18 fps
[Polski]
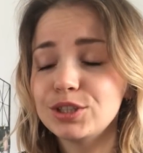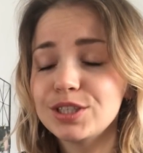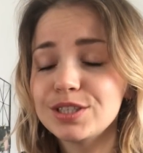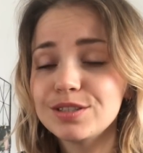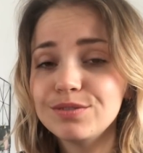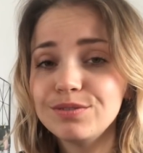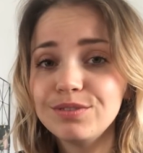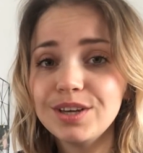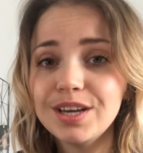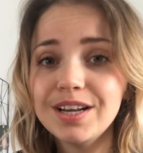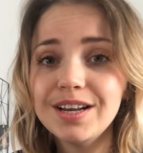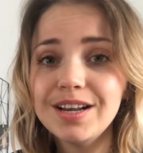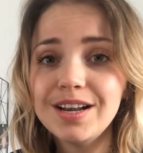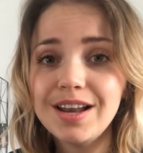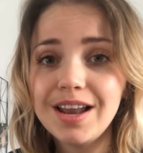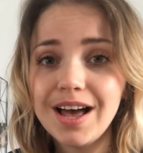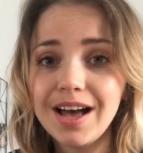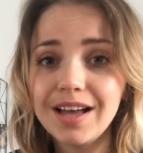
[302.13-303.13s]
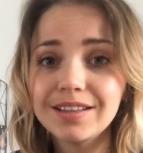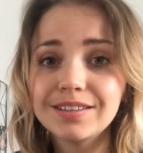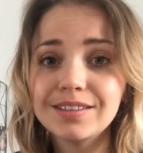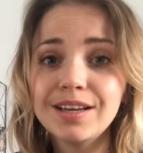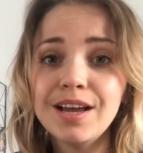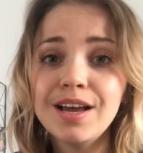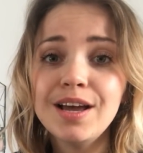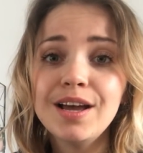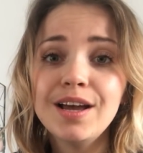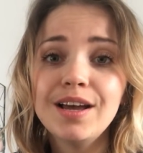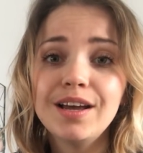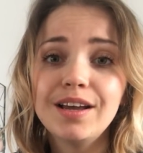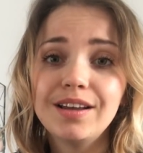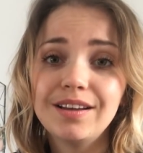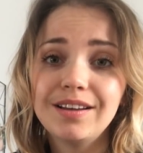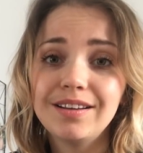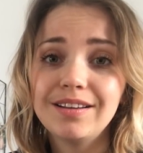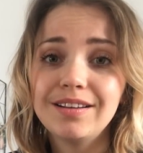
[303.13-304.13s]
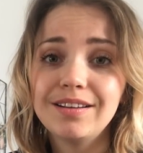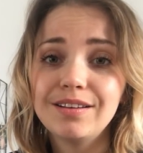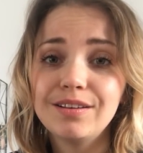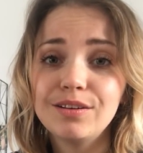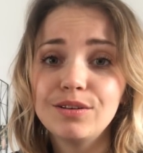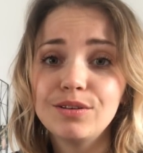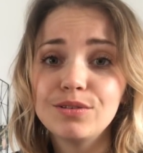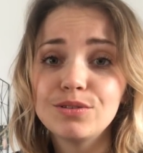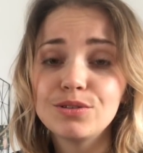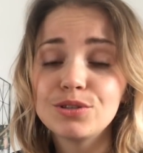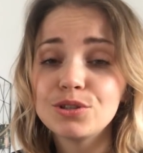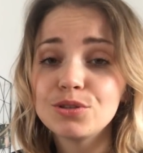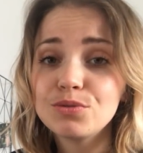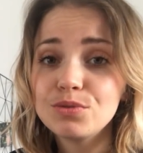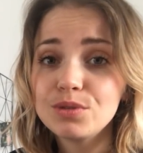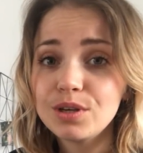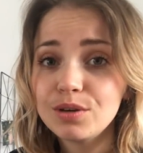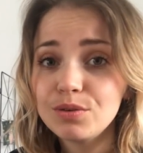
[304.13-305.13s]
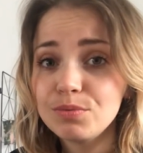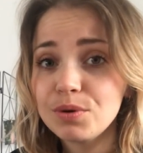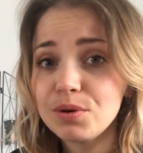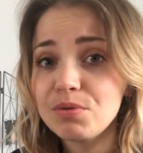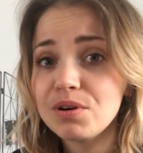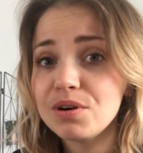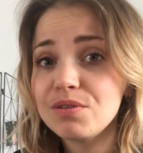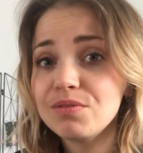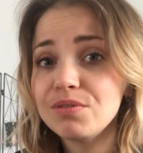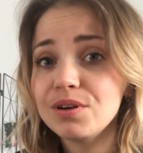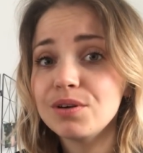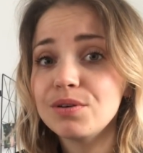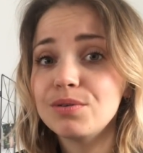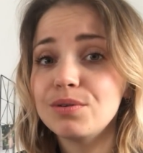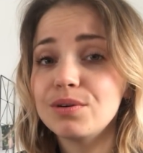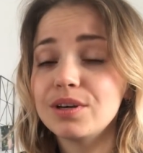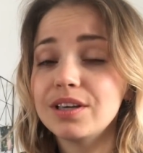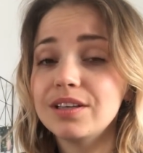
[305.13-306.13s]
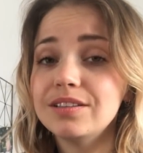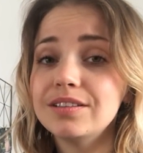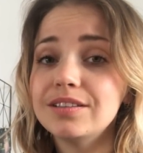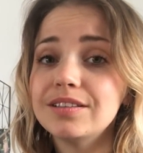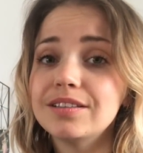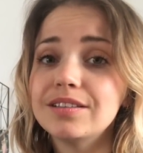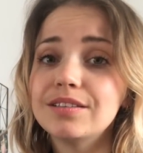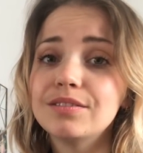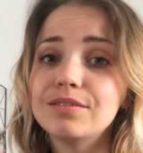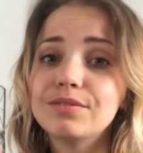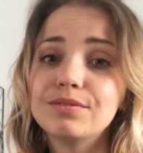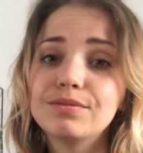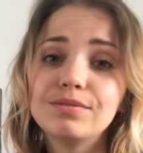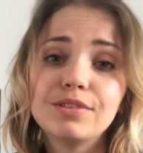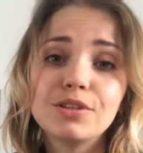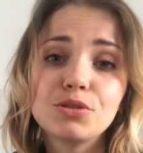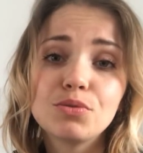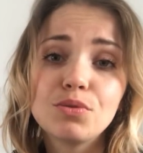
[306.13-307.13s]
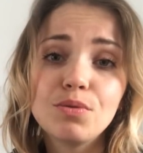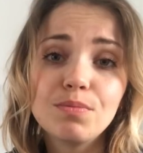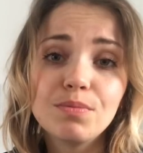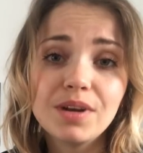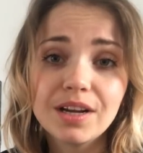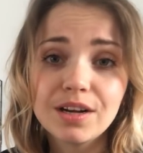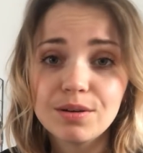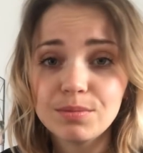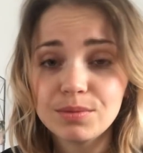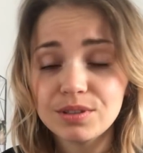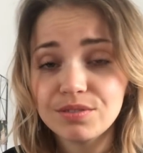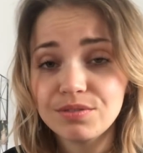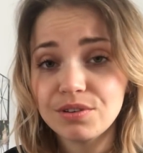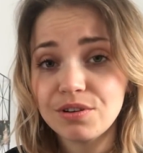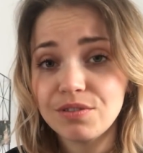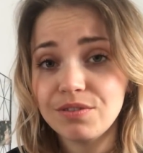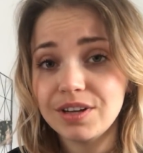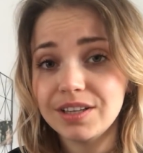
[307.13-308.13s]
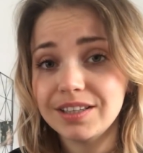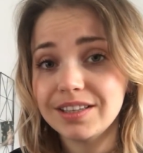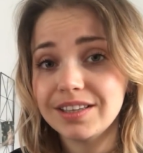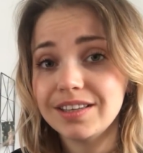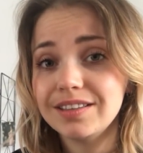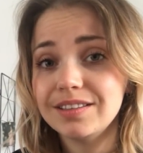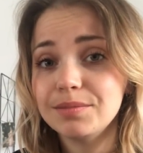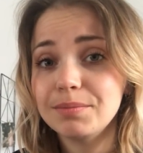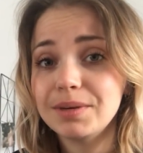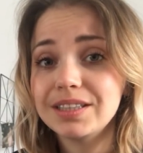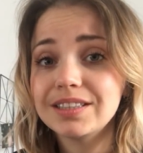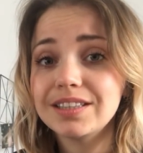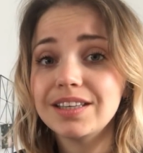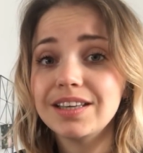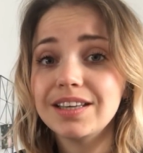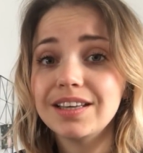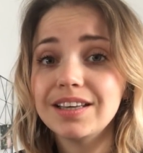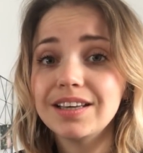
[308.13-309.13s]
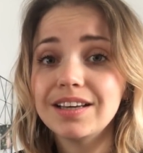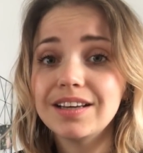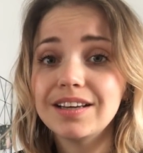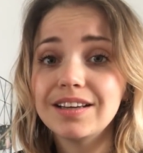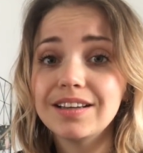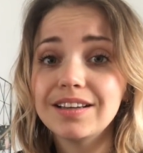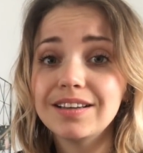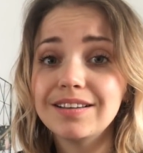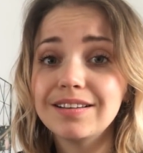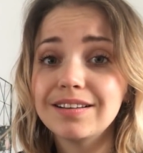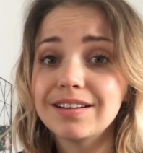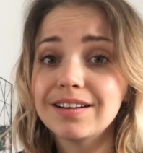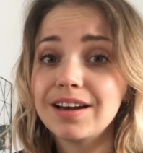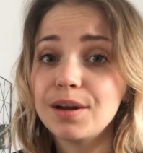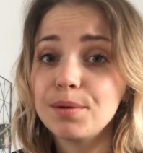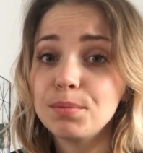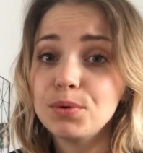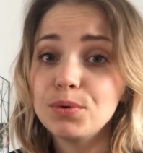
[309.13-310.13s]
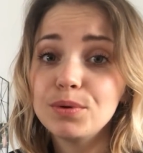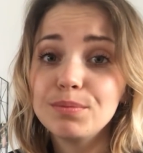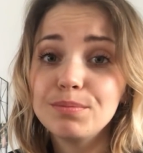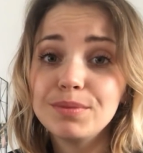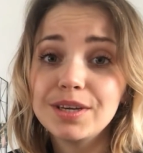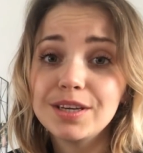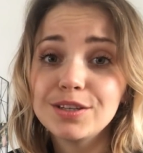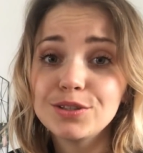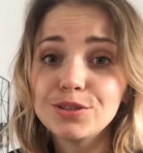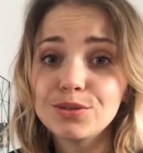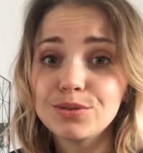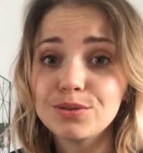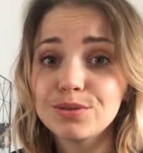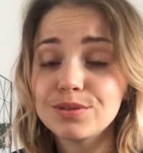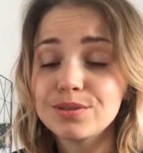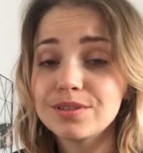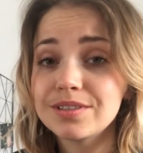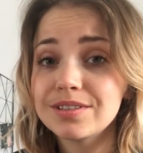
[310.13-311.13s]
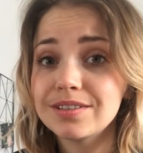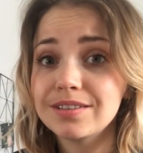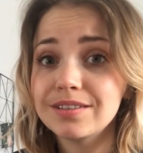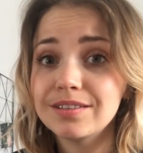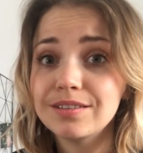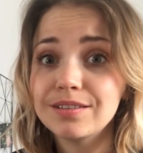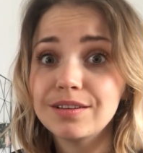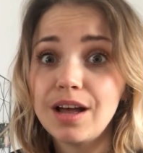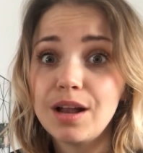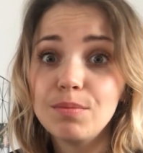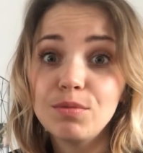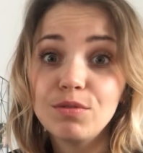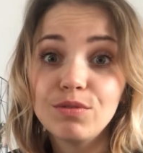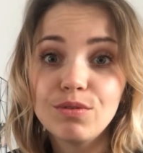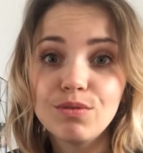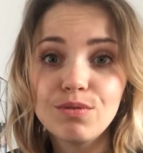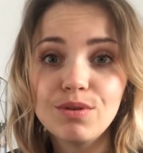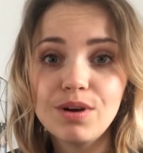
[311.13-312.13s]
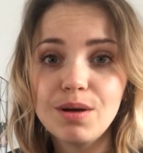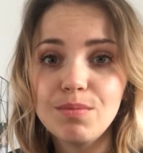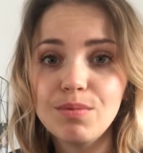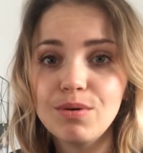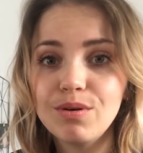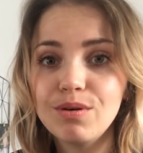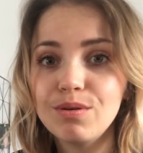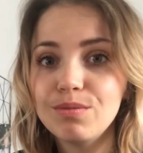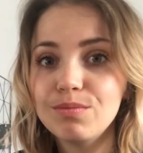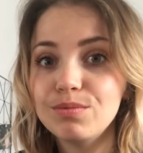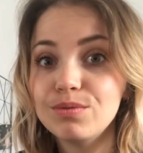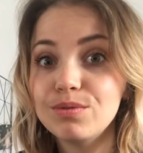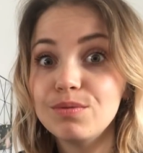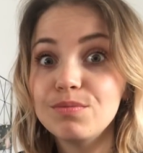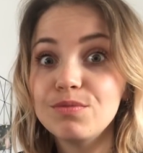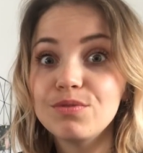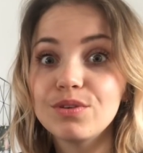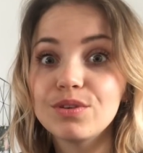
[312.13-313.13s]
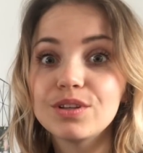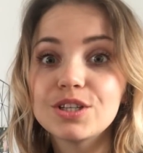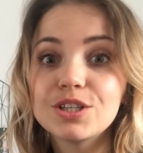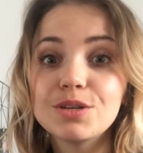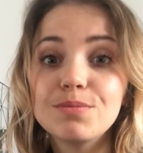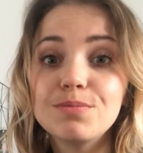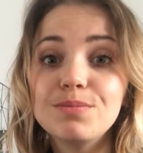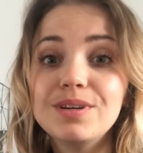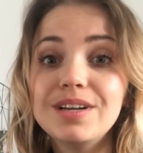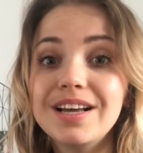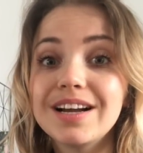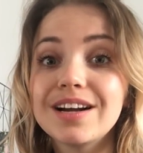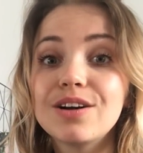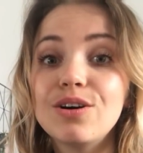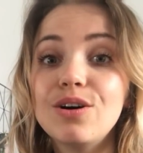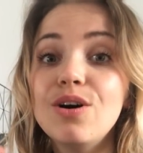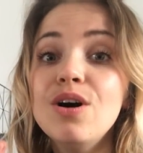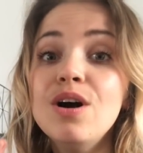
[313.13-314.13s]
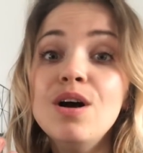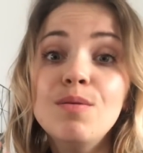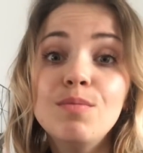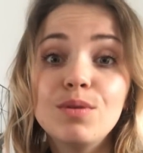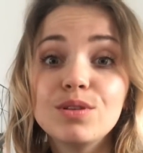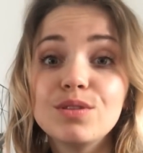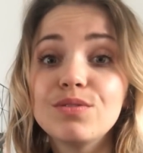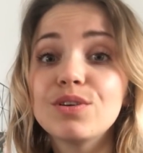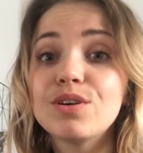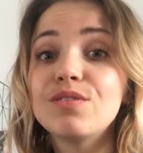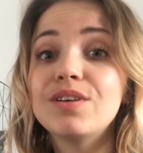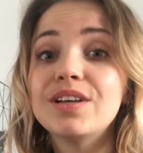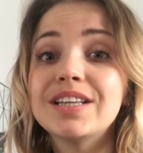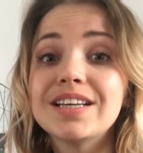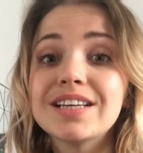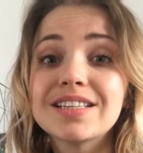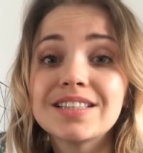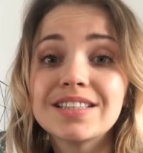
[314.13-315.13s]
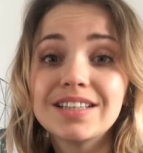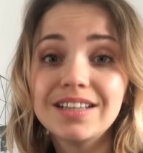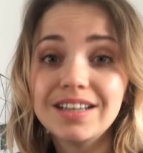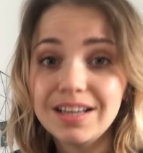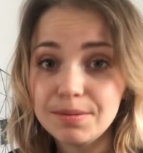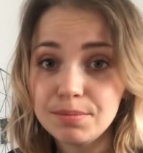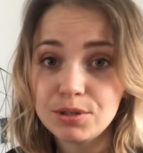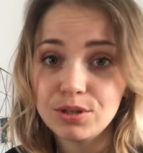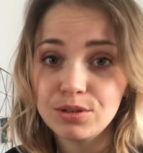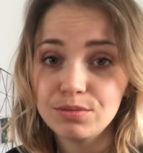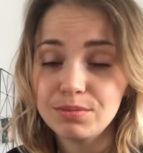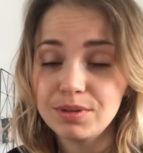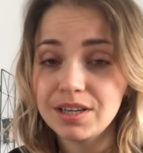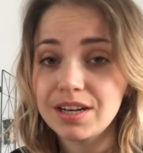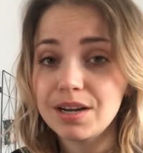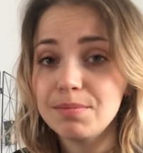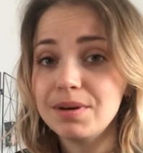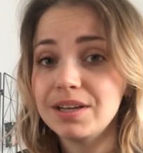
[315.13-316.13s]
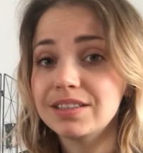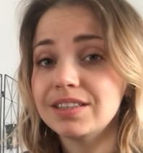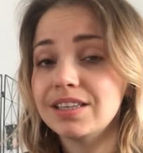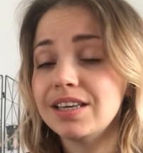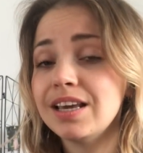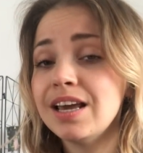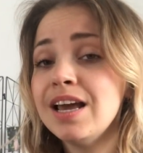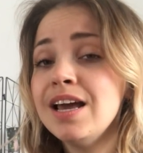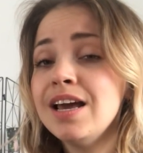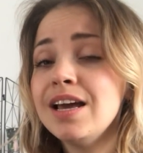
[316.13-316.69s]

przez wiele lat E, szczególnie ubiegłego wieku, kiedy weszło mleko modyfikowane, kiedy matki e, karmiły miesiąc e, albo w ogóle, bo było mówione, że mleko modyfikowane jest lepsze od mleka matki,